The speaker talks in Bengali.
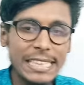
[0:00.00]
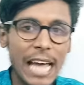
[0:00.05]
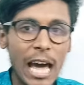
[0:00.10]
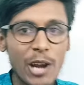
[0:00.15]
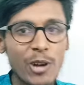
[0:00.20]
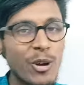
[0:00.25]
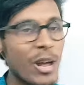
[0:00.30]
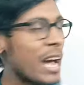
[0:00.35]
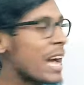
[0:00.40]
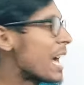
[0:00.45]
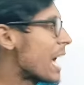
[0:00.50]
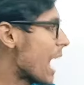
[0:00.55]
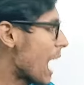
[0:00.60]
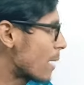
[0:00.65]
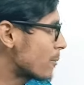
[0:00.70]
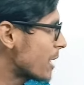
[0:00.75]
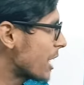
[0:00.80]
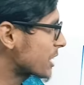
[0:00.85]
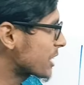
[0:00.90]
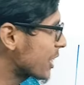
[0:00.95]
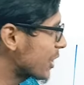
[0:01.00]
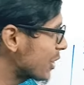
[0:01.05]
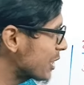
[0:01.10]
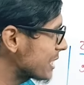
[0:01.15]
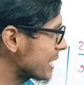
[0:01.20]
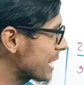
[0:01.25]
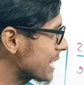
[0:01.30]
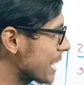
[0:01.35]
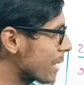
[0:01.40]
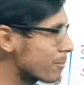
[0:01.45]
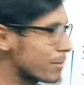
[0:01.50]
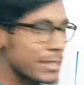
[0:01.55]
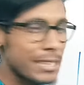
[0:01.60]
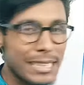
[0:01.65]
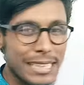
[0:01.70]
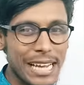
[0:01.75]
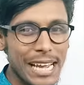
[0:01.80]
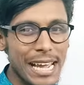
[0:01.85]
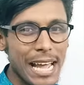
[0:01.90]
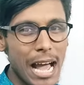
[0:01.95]
যে ধারণা আমি আশা করি যে এটা
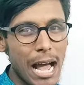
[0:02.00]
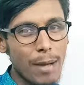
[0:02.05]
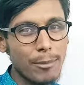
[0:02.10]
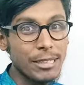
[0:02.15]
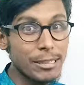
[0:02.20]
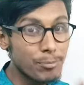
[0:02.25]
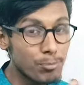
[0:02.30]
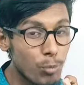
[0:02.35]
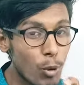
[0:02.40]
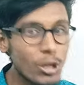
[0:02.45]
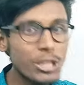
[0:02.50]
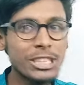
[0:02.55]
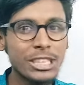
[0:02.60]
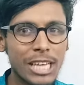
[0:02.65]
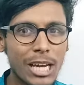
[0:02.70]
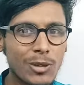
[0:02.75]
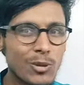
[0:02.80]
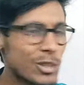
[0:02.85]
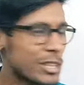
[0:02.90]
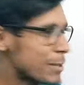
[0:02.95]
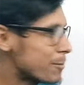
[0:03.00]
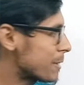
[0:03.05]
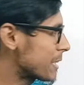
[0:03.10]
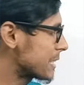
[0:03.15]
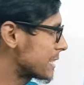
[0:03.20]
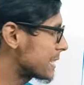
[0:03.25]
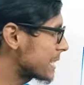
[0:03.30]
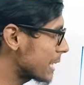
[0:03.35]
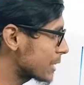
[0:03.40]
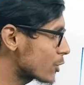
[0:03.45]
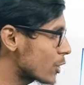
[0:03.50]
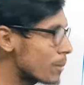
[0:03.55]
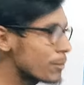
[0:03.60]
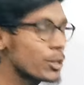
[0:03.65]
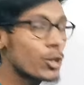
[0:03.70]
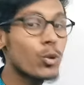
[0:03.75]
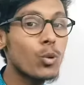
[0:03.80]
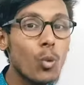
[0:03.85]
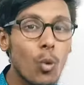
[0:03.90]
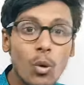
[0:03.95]
আপনাদেরকে আমি পরিষ্কার করতে পেরেছি যে আসলে
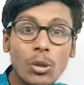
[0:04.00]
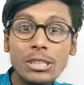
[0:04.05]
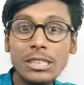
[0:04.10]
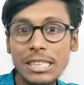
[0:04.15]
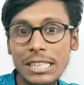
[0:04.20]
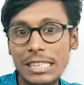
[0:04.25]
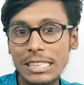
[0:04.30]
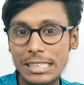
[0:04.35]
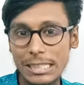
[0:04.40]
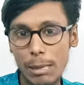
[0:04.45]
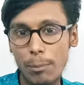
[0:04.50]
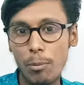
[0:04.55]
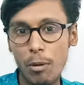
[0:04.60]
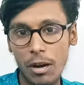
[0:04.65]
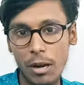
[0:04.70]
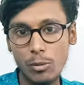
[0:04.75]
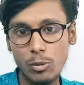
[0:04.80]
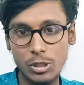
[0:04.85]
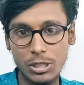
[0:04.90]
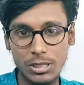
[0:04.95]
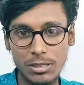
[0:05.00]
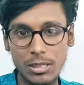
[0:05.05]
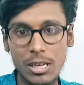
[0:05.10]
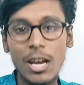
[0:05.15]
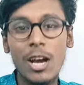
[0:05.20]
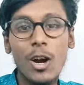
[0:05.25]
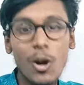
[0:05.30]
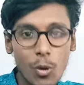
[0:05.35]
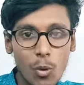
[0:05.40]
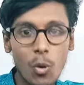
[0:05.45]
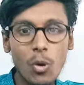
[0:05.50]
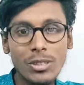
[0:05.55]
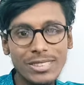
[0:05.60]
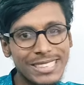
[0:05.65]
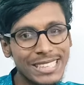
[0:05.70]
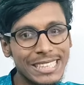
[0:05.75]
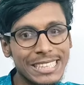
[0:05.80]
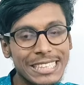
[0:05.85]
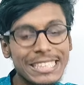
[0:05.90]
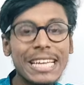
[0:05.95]
আমাদের কোন জিনিসটা পড়া উচিত কোন
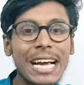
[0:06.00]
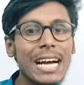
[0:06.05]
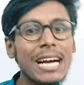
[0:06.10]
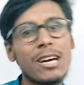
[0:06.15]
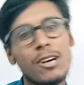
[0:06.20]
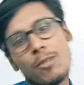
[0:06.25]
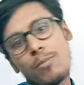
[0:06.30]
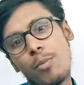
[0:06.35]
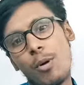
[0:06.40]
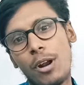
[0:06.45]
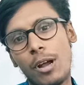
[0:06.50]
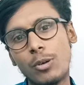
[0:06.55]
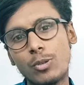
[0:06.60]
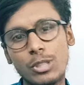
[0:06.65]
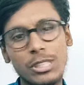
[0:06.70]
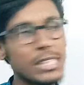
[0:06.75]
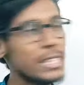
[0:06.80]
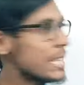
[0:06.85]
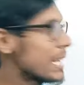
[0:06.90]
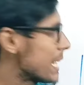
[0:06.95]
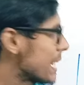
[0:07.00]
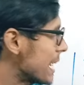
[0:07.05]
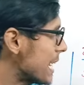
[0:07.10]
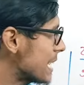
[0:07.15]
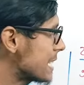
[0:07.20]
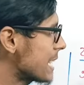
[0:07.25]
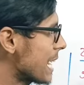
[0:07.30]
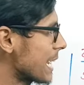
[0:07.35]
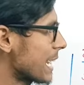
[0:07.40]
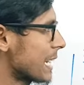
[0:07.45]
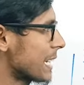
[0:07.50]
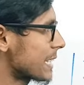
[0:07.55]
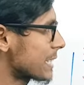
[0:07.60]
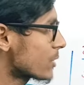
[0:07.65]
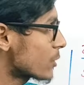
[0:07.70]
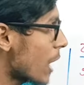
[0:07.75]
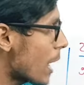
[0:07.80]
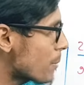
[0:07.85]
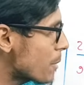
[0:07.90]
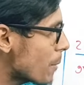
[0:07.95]
জিনিসটা পড়া উচিত এই জায়গাটাতে
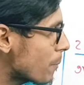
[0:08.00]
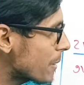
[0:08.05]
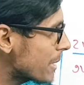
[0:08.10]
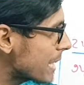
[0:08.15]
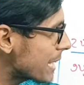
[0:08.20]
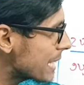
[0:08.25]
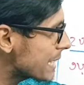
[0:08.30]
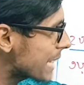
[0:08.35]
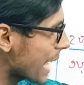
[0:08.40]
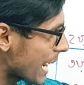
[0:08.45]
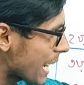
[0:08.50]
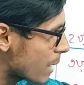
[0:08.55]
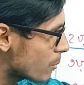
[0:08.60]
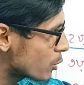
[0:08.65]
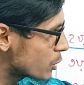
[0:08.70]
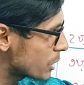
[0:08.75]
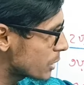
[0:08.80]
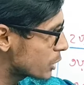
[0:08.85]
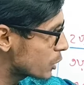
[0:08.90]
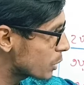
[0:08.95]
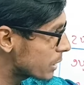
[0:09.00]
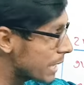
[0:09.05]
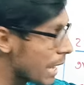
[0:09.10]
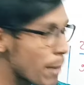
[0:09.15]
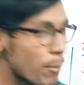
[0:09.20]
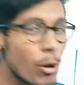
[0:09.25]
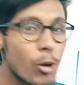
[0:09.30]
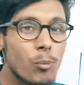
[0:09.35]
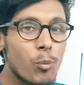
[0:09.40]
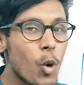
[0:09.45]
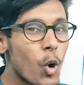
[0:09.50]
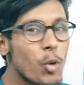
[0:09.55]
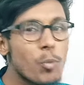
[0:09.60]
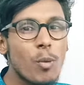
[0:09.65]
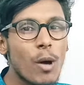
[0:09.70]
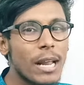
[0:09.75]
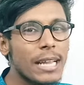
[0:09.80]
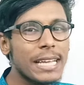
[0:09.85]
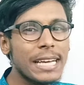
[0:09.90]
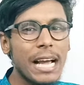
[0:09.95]
তো আমি আপনাদেরকে দেখাবো যে কেবল বই
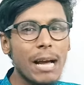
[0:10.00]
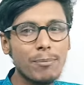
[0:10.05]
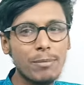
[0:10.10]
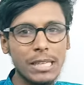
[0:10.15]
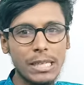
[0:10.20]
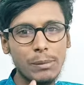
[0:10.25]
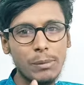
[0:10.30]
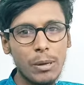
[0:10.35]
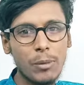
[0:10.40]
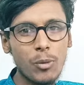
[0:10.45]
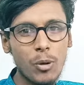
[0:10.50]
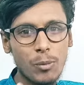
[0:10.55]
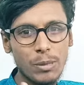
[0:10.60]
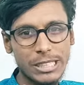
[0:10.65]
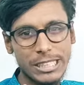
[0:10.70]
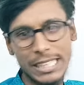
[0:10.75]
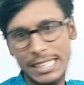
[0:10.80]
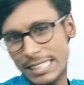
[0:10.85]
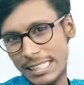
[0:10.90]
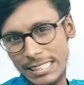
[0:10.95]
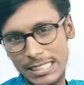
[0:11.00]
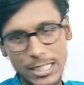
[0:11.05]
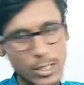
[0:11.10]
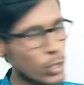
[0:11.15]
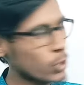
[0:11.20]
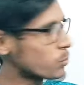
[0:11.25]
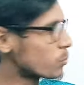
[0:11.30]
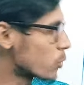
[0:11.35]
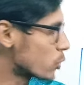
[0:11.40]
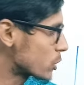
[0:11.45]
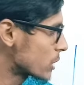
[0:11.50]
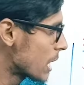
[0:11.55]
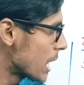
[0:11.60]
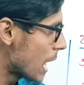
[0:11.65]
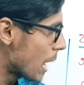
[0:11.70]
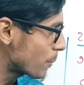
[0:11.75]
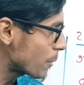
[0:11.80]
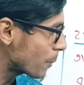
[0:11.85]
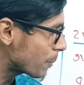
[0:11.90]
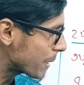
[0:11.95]
পড়া দেখে আপনি কীভাবে বলবেন সেটা দ্বিতীয় তৎপুরুষ
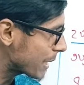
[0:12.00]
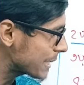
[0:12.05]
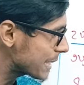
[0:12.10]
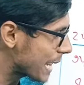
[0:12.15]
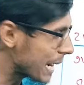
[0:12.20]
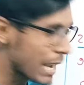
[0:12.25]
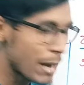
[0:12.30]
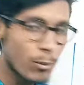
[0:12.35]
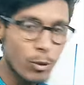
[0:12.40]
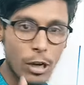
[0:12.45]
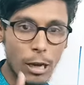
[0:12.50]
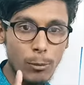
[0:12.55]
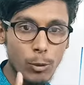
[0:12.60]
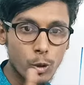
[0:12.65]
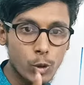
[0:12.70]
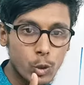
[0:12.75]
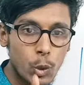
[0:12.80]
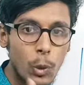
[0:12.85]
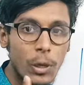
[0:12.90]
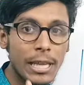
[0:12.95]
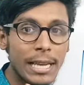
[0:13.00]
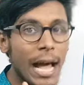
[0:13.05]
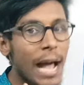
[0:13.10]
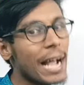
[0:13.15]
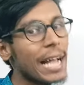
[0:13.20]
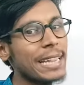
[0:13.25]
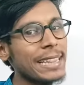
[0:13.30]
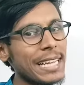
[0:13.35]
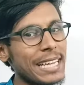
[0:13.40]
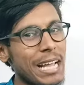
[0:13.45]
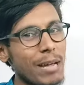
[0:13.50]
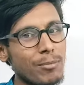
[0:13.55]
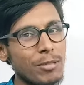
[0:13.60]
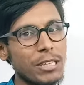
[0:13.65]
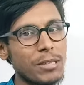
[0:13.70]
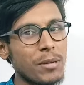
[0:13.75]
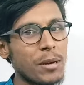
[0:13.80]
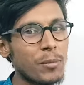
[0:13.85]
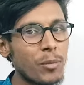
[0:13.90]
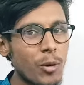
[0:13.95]
আমি আপনাকে দেখাবো কেবল ছুরির আঘাত দেখে আপনি
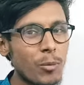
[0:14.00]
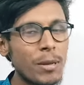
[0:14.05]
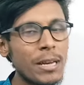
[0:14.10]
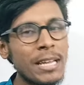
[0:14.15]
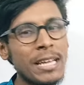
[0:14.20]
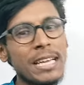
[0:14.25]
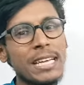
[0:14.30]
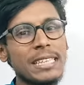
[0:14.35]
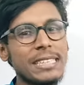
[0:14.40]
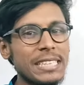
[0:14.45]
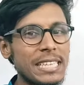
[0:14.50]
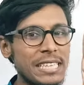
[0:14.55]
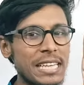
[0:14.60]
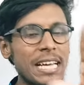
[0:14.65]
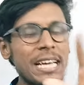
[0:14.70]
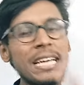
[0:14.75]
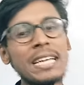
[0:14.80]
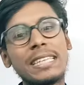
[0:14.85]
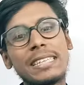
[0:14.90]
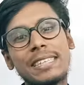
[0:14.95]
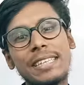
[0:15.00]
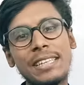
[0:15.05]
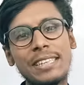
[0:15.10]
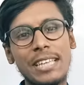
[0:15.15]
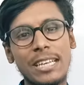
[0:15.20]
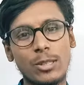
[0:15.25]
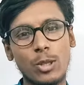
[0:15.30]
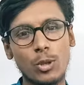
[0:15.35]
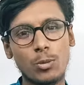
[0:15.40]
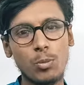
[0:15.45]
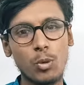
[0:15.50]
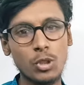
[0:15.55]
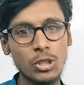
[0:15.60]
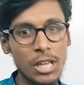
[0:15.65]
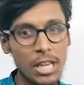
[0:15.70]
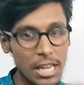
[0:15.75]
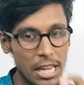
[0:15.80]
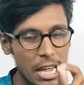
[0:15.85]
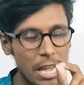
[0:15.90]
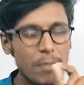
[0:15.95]
কীভাবে বলবেন যেটা তৃতীয় তৎপুরুষ
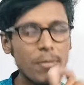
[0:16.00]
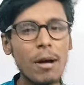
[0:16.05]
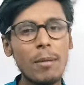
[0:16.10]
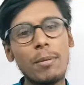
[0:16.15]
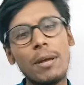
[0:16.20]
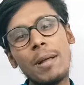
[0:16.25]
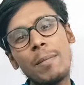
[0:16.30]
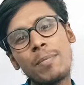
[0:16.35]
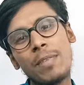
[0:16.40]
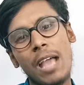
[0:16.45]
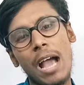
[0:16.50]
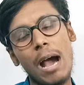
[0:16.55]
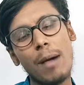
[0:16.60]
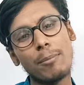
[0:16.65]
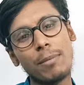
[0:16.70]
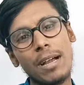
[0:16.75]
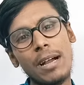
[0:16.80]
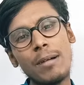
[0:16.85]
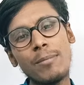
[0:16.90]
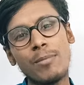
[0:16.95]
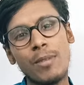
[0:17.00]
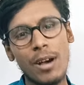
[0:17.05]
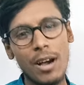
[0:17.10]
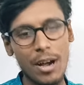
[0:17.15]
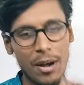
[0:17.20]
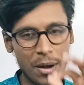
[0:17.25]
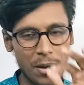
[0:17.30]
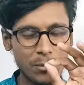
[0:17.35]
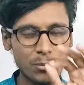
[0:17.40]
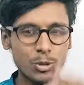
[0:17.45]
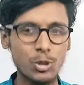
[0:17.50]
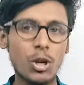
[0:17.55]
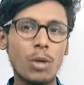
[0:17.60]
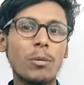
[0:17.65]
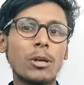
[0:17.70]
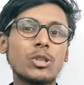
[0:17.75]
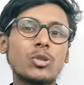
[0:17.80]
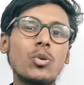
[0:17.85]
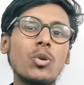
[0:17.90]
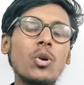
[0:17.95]
এইভাবে আমরা
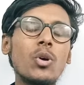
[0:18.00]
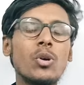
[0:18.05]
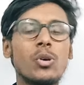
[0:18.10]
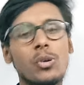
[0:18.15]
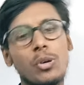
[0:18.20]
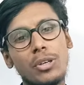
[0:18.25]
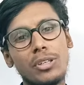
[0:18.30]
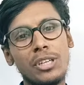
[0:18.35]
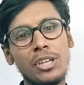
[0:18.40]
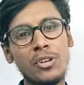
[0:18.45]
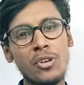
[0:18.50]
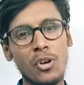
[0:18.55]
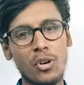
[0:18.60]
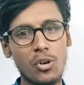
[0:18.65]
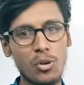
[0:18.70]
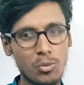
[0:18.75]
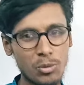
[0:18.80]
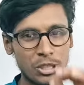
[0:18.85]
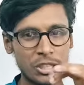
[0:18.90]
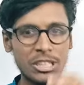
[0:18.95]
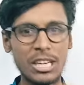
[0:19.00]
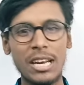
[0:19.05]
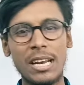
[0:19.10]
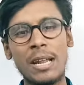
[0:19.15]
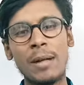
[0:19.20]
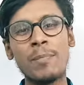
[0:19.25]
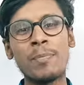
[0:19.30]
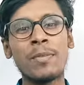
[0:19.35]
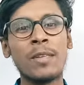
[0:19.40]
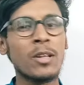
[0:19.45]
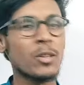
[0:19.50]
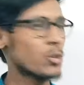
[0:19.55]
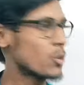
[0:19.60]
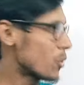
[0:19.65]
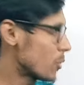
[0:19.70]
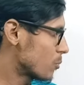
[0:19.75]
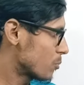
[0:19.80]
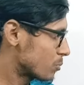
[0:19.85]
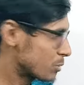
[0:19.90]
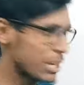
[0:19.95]
সমাজগুলো নির্ণয় করবো ইনশাল্লাহ তো
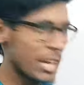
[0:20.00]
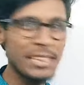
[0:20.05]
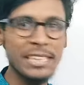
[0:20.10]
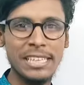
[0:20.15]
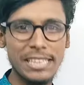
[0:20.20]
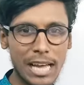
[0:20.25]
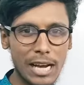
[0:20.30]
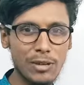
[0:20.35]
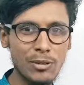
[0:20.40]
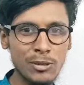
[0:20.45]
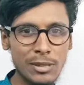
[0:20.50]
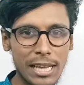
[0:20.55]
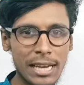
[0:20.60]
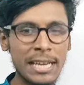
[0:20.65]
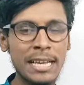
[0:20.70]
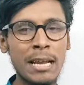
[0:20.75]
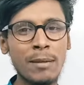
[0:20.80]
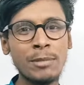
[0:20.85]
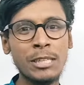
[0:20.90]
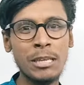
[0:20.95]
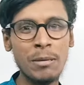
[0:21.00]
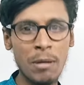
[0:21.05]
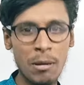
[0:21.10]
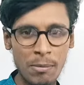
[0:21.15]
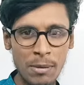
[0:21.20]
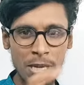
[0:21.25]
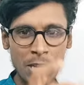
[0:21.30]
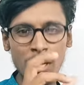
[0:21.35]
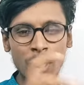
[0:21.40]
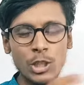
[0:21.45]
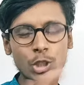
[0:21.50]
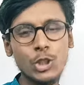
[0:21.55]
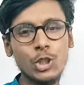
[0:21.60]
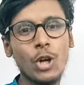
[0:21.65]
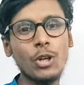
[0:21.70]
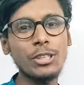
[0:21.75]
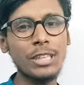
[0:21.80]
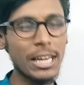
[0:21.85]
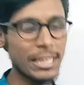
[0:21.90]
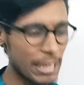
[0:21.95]
সাথেই থাকুন দেখেন আমি কিভাবে
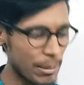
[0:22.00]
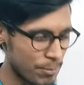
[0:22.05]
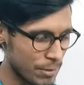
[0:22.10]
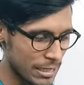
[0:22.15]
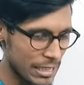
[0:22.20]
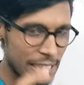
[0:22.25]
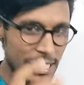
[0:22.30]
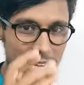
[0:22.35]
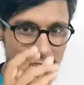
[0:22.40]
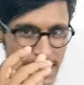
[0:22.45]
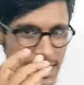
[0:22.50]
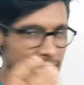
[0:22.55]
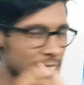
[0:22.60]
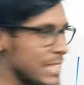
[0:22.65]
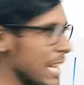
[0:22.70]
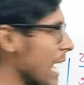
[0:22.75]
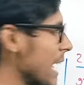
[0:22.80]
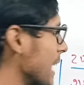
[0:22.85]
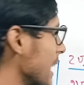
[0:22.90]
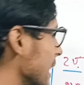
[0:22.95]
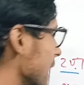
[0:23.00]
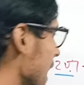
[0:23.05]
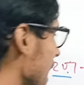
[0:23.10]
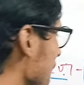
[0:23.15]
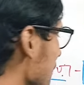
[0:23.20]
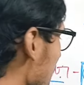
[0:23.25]
শর্টকাট আপনাদেরকে এই জায়গাটা